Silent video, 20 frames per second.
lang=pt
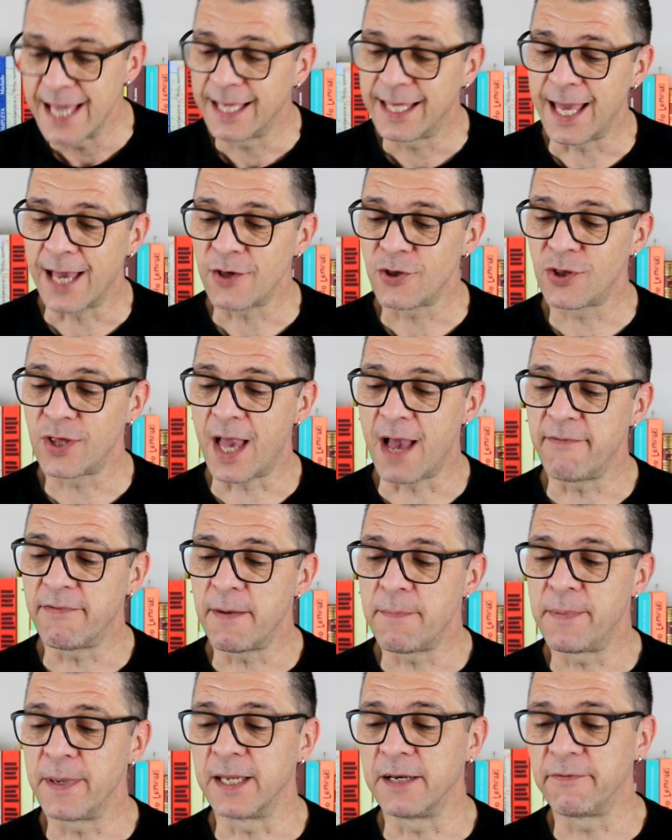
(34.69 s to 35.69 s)
que
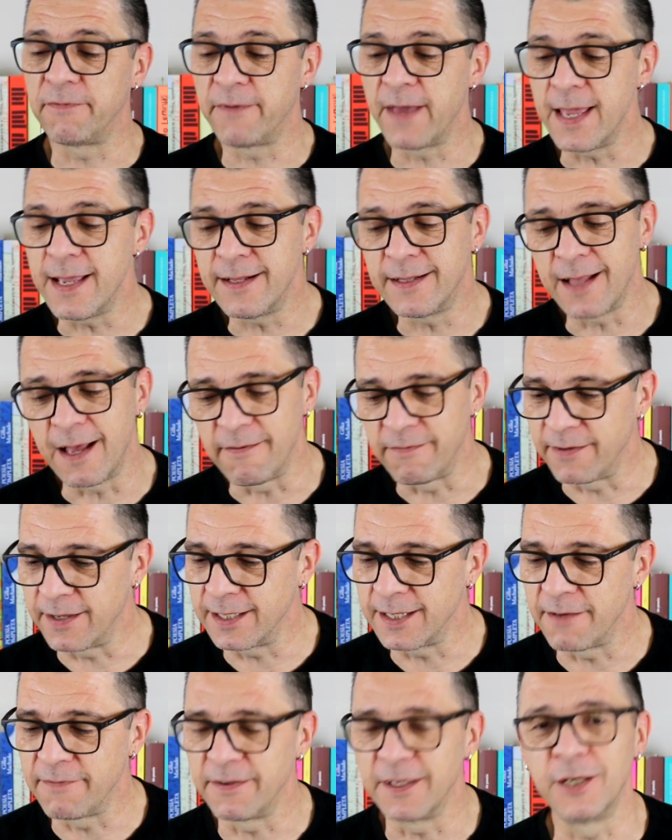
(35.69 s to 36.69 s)
achava perfeita a
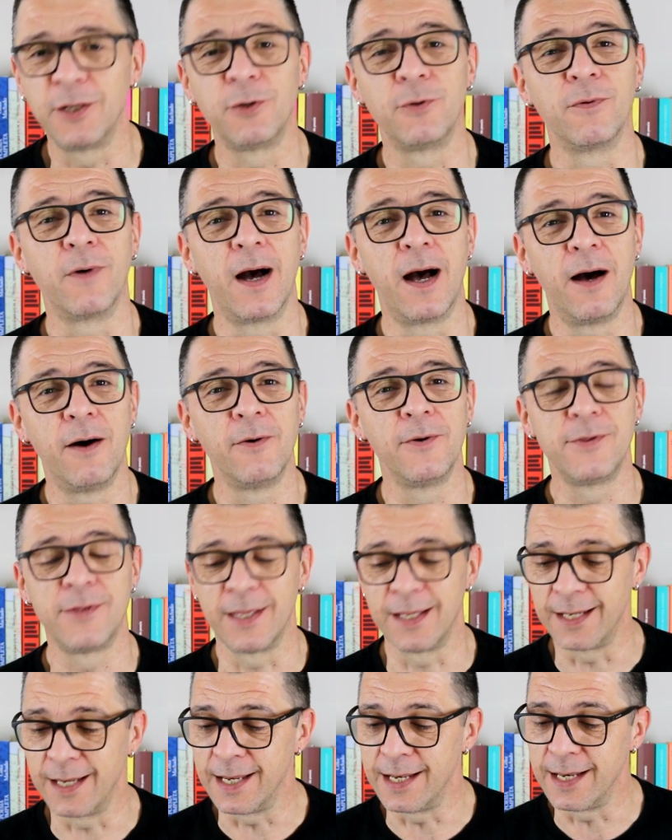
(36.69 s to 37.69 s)
vida virtual
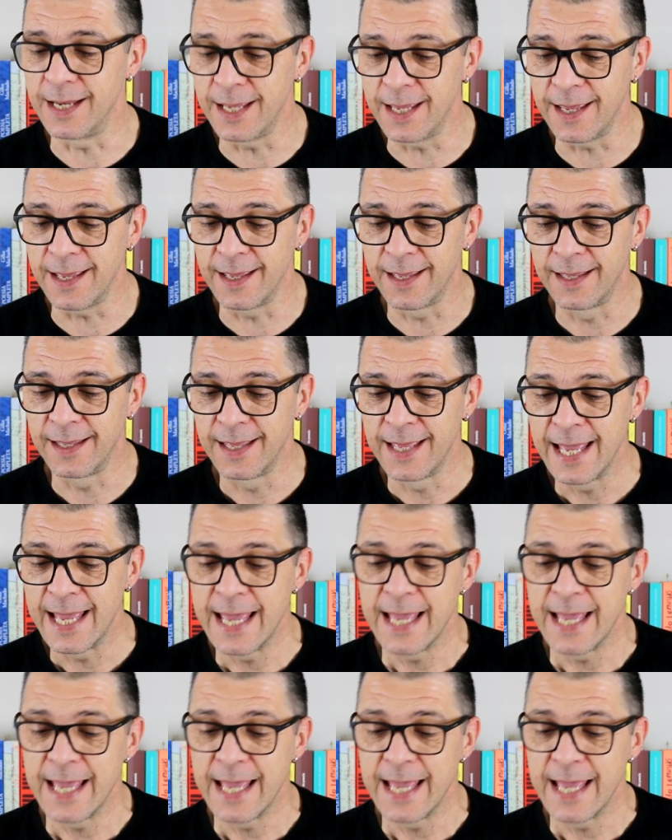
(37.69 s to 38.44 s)
de Lili,